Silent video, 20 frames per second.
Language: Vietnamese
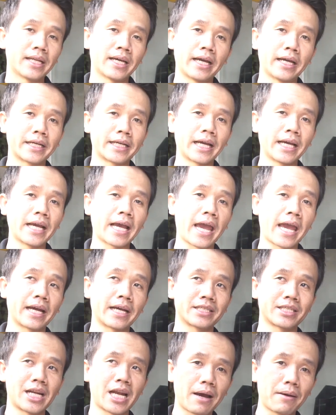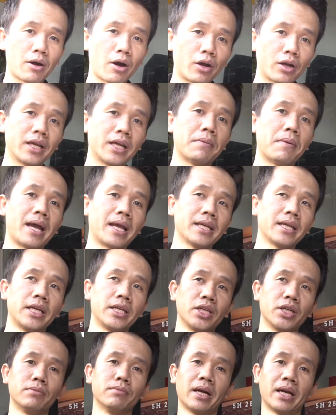Thì cái hàng Snap On thì bán cho
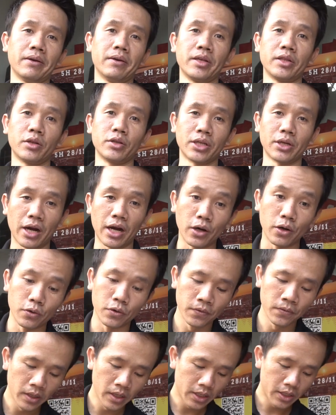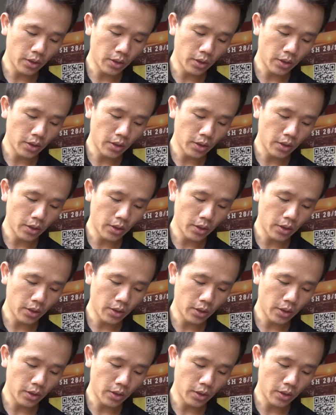thị trường Mỹ và thị trường châu Âu